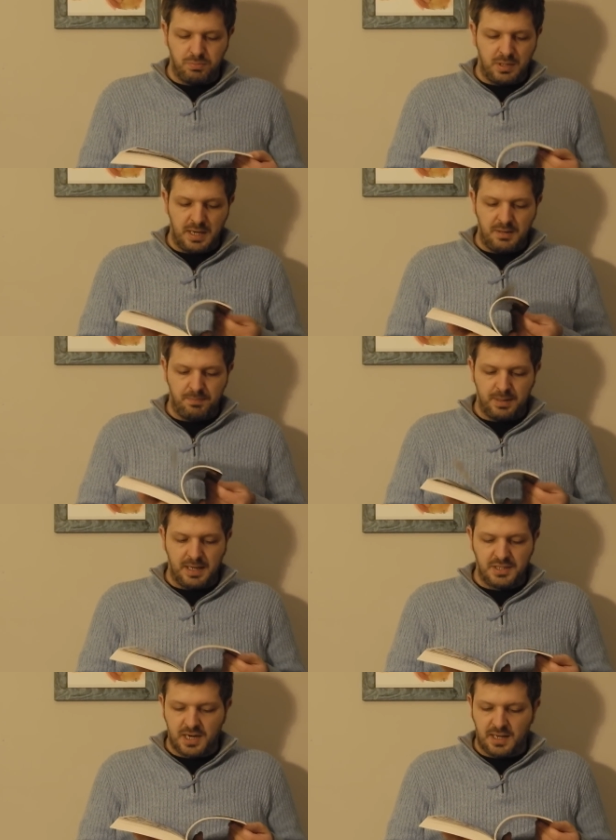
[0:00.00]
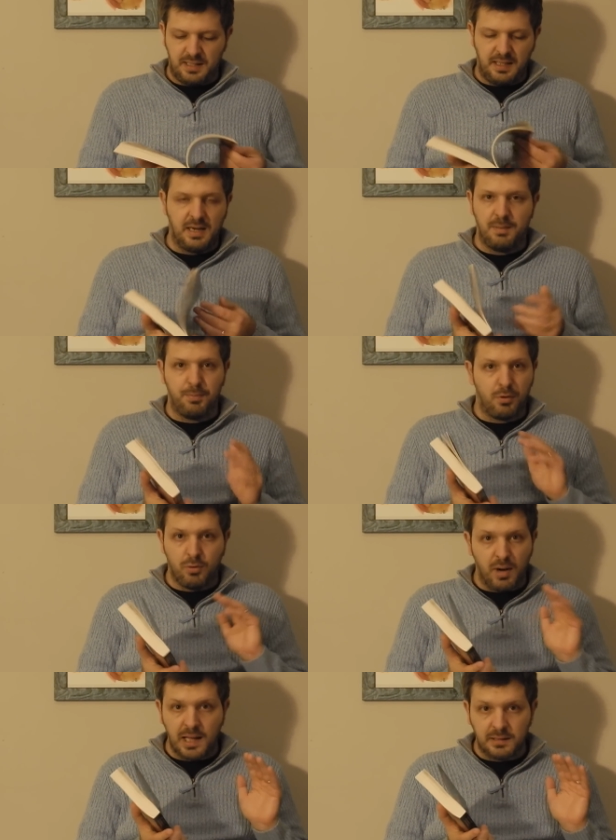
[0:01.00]
direi per la giacca di Dylan e
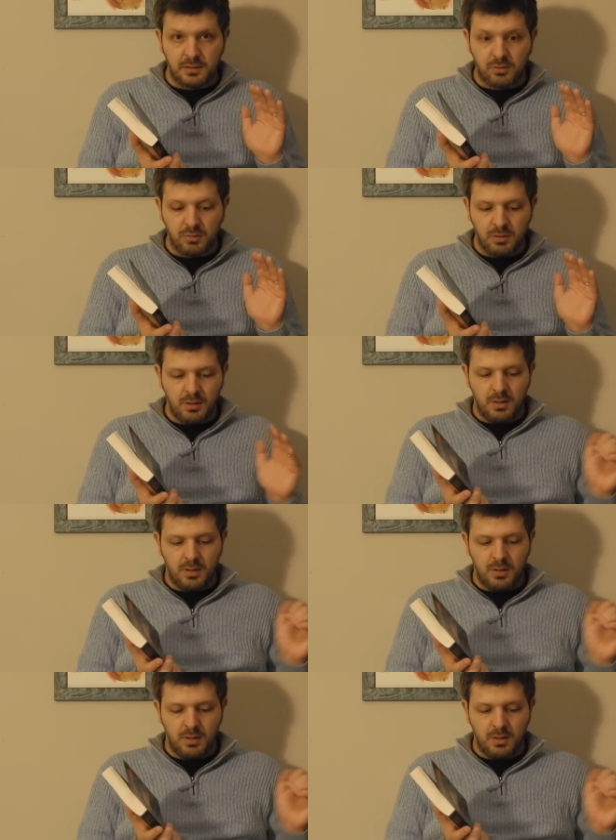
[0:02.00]
poco altro,